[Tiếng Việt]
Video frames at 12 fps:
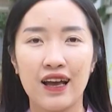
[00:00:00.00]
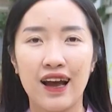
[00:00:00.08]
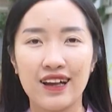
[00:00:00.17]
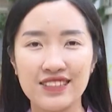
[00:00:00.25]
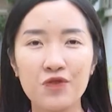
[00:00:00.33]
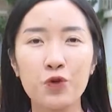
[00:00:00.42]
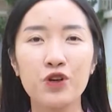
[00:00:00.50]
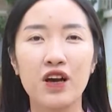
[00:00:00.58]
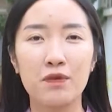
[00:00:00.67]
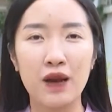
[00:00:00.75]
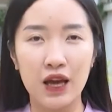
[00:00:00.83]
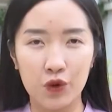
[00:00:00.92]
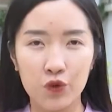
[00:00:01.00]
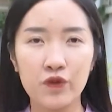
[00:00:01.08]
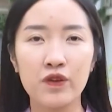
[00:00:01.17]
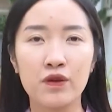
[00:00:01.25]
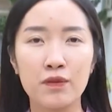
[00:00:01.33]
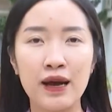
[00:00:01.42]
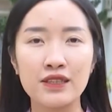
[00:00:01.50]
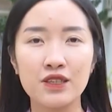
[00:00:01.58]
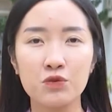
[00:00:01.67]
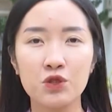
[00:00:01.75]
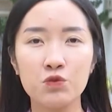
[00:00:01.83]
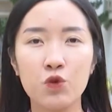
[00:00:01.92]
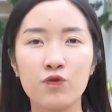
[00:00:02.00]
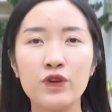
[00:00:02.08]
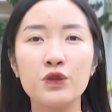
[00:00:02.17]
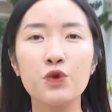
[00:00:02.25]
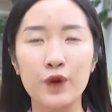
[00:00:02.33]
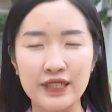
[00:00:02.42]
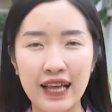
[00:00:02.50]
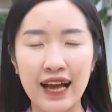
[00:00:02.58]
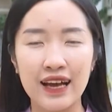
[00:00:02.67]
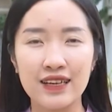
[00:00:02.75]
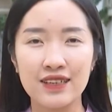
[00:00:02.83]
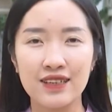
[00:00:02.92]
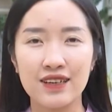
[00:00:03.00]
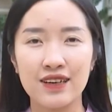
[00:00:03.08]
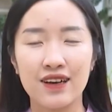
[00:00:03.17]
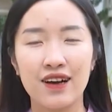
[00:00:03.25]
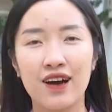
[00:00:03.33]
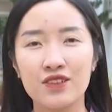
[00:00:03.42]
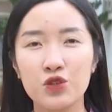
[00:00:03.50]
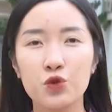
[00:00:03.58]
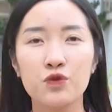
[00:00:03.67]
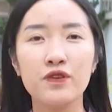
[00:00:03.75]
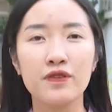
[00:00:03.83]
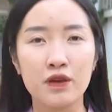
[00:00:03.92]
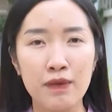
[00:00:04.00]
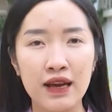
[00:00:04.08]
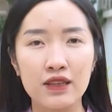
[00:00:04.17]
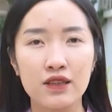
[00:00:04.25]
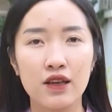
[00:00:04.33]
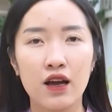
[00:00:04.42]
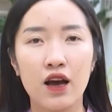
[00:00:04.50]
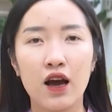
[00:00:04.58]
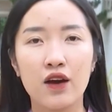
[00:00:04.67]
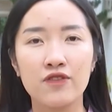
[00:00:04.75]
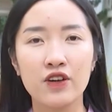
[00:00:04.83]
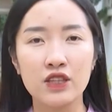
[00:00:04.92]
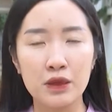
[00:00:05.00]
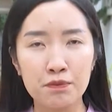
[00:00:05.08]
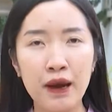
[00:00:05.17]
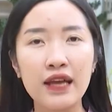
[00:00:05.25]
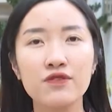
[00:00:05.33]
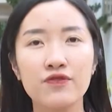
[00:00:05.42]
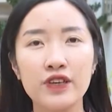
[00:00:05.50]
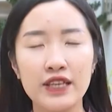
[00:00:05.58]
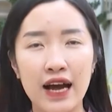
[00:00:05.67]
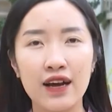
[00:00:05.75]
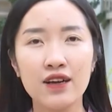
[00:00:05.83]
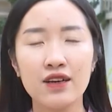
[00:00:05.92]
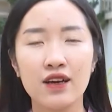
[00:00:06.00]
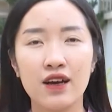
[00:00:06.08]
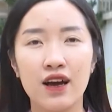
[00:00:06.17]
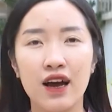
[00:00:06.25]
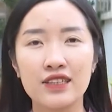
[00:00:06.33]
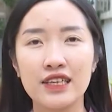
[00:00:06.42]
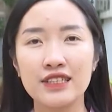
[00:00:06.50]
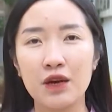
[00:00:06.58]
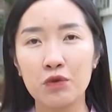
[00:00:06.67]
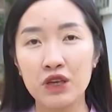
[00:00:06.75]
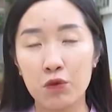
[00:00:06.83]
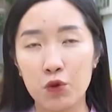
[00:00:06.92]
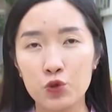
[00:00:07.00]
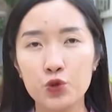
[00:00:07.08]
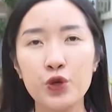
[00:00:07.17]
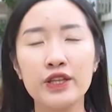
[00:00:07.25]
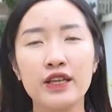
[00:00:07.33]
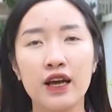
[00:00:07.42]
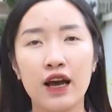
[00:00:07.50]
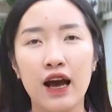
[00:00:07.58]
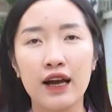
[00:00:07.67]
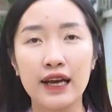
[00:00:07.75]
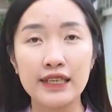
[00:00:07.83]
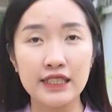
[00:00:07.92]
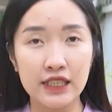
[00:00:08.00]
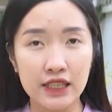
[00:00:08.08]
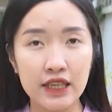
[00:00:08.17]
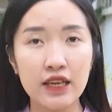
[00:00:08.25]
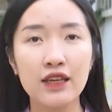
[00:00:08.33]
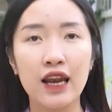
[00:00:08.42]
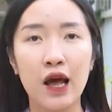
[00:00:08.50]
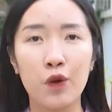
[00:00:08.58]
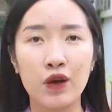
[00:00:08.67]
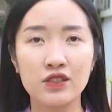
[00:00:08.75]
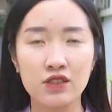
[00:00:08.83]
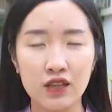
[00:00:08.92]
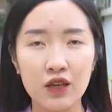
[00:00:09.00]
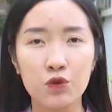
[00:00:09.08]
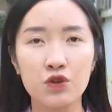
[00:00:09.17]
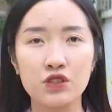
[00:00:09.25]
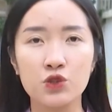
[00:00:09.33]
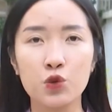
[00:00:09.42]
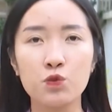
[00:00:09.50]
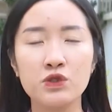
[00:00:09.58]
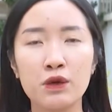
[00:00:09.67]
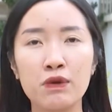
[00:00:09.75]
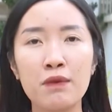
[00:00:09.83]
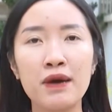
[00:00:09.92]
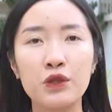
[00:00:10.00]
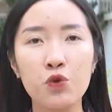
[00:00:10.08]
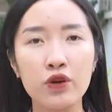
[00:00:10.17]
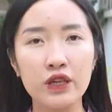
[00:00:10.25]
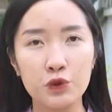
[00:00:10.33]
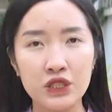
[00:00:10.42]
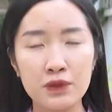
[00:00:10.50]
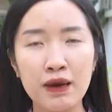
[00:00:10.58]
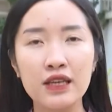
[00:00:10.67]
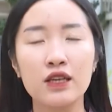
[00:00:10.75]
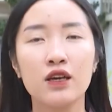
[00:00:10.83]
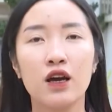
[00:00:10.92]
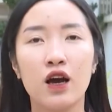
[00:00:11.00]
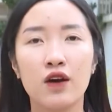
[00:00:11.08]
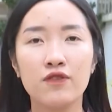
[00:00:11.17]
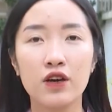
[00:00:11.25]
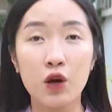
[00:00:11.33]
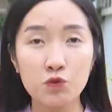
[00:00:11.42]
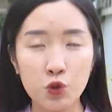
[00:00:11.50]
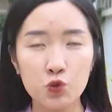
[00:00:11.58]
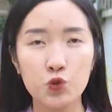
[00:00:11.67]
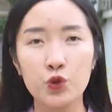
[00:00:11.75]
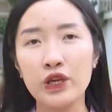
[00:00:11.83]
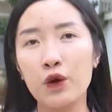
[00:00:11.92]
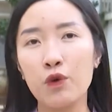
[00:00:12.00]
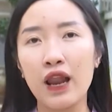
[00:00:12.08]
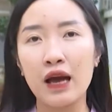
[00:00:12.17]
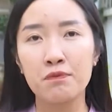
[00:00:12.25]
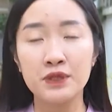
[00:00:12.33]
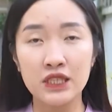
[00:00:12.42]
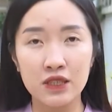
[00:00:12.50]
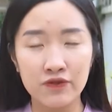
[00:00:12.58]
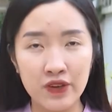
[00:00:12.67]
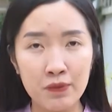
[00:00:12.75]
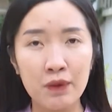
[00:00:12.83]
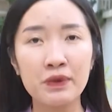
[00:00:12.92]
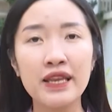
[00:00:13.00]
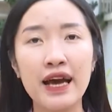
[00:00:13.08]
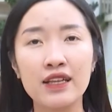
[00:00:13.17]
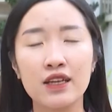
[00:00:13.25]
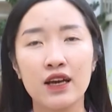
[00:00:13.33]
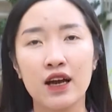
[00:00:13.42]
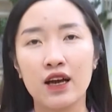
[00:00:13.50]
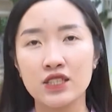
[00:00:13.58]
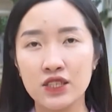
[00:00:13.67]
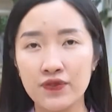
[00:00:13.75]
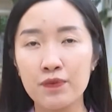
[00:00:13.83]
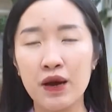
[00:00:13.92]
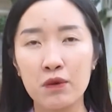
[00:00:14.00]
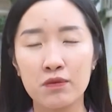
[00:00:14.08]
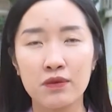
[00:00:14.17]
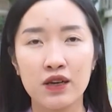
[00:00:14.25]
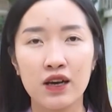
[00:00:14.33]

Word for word: À, rất vui được gặp lại quý vị và các bạn trong chuyên mục Vị thuốc quanh ta. À, thưa quý vị và các bạn, à, với tính mát, vị đắng à, thì trong y học cổ truyền, à, cây chỉ thiên là loại dược liệu được sử dụng trong các bài thuốc điều trị bệnh à, với công dụng chủ yếu là trị viêm amidan, à, trị viêm họng.